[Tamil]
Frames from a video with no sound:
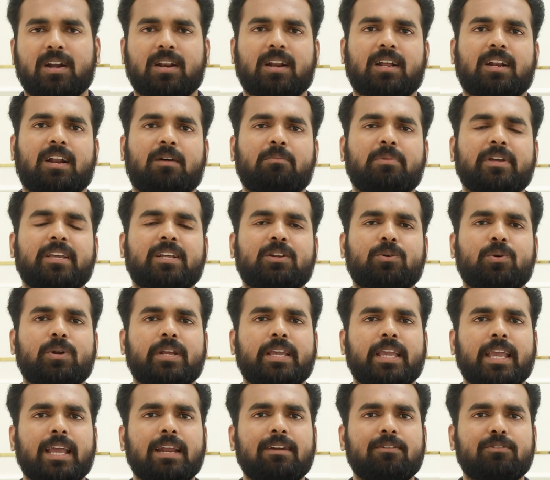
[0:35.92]
மாட்டார் அப்படிங்கிற ஒரு
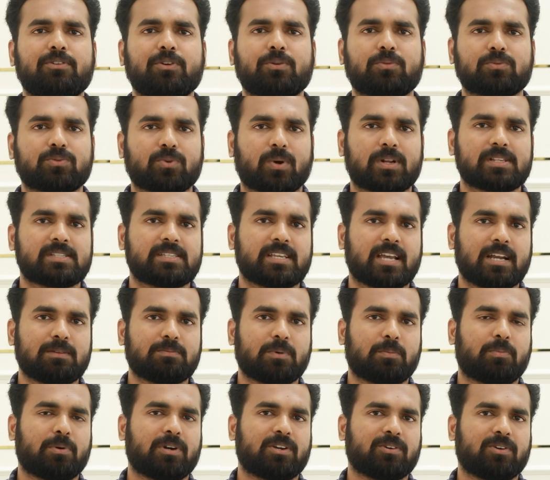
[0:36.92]
கேள்வியும் தொடர்ச்சி
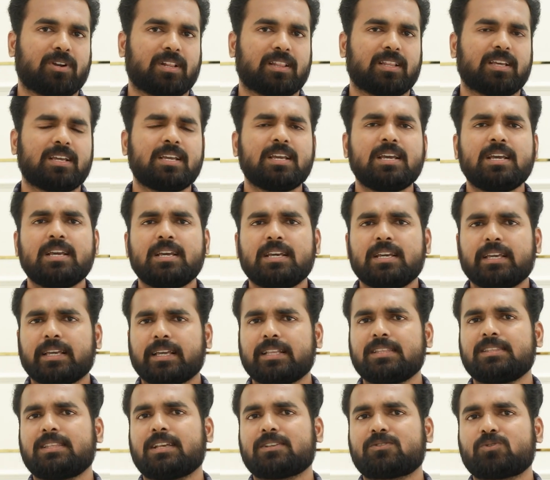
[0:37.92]
எழுப்பப்பட்டு வருது
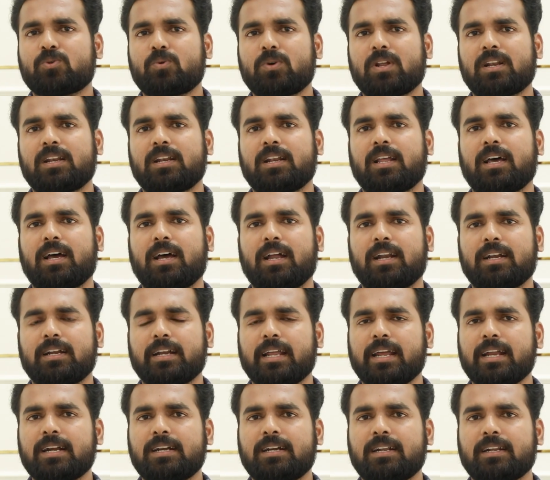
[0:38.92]
இந்த சூழலில்
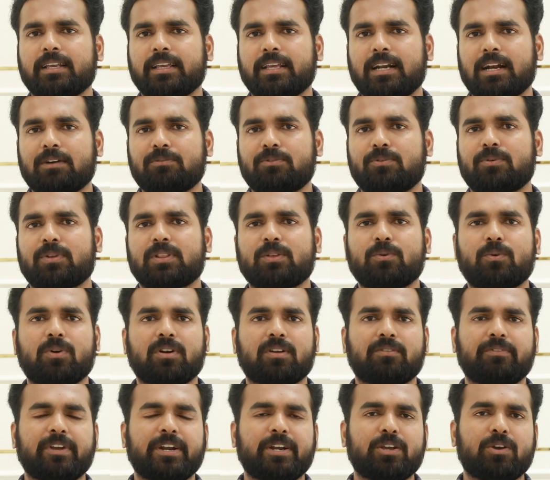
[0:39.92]
நேற்று இரவு வந்து
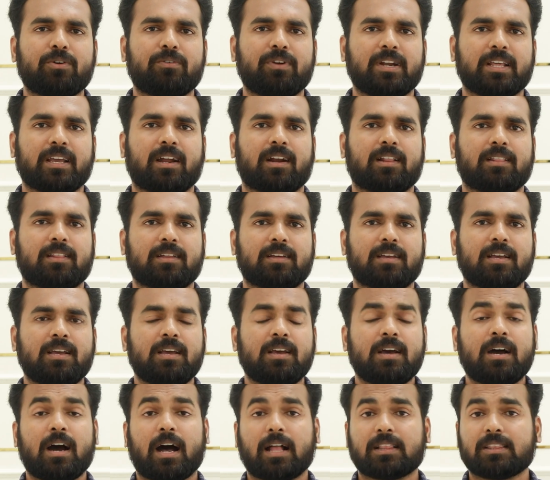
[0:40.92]
ஒரு வீடியோ வெளியானது
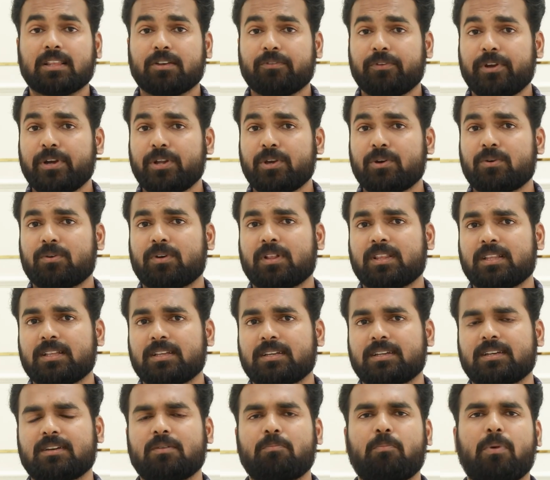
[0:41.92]
அந்த வீடியோ வந்து
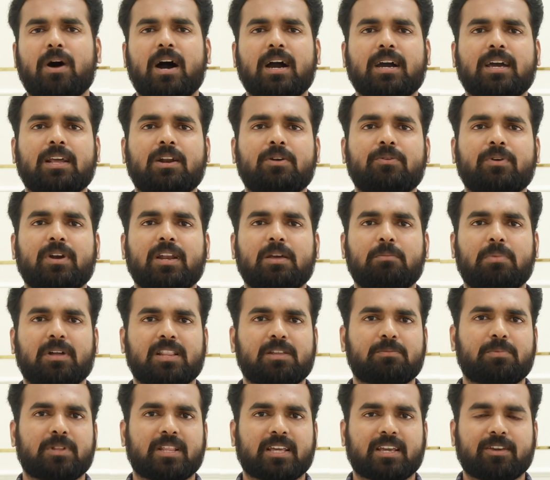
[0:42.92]
பார்க்குறவங்களே
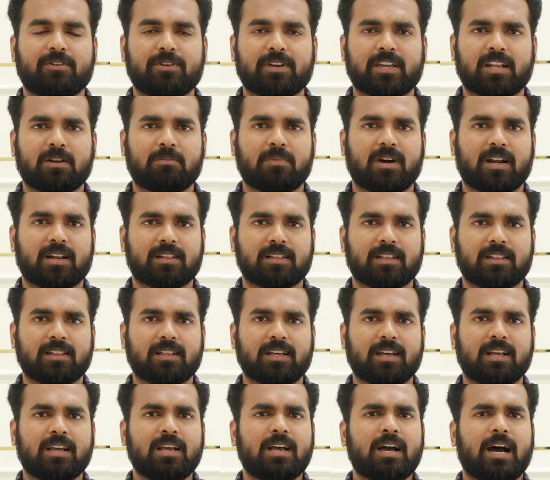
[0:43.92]
பதப்பதைக்க வைக்கிற மாதிரி
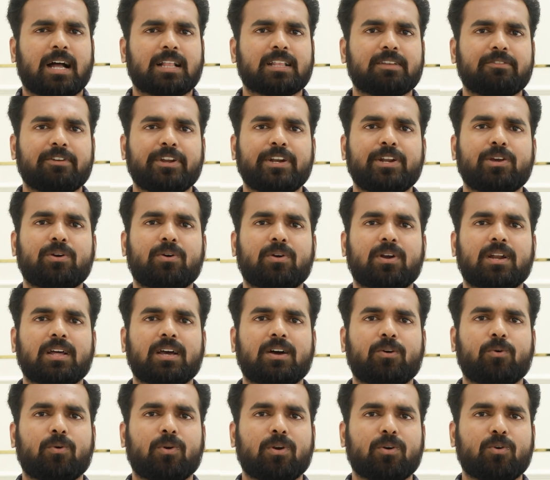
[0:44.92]
இருந்தது அந்த வீடியோவில்
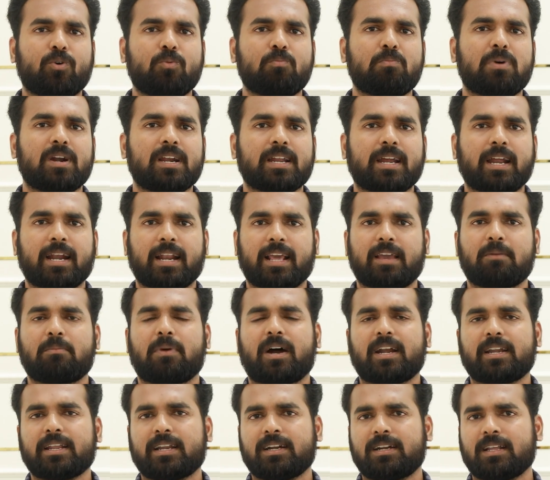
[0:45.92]
ஒரு கும்பலுக்கிடையே
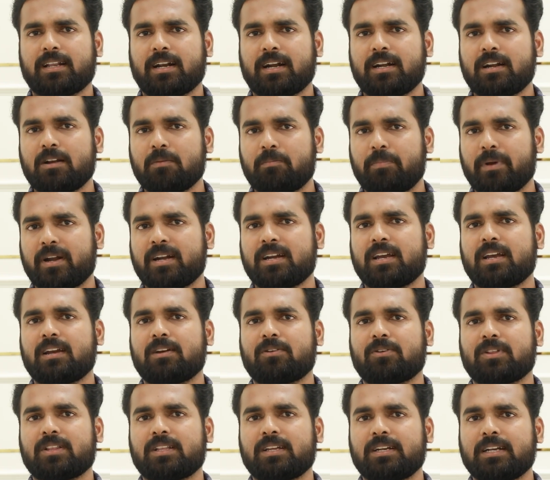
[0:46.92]
மாட்டிக்கிட்ட ரெண்டு
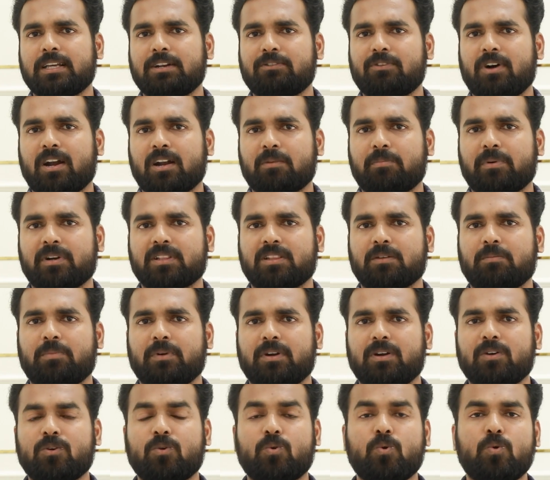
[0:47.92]
பெண்கள் வந்து
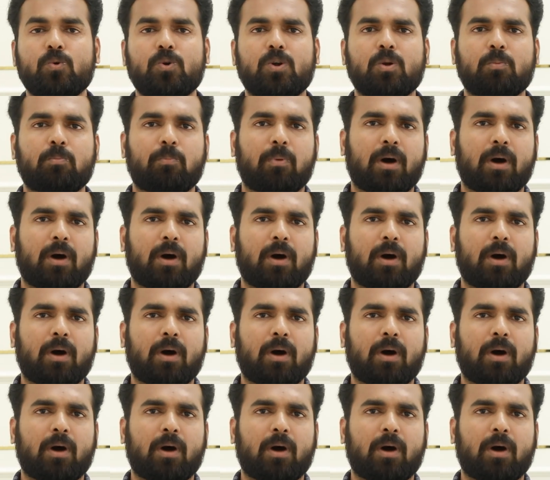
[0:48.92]
நிர்வாணப்படுத்தப்பட்டு கூட்டு